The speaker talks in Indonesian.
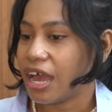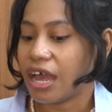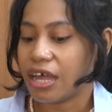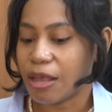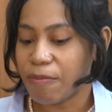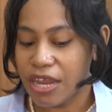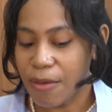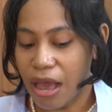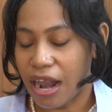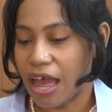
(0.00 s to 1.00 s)
uh, tapi
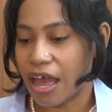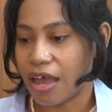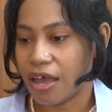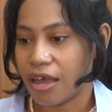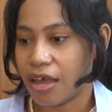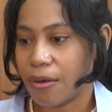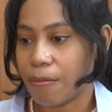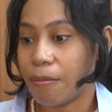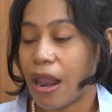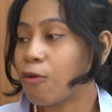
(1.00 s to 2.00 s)
dia malah
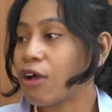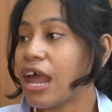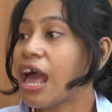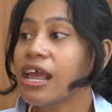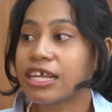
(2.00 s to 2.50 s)
melakukan hal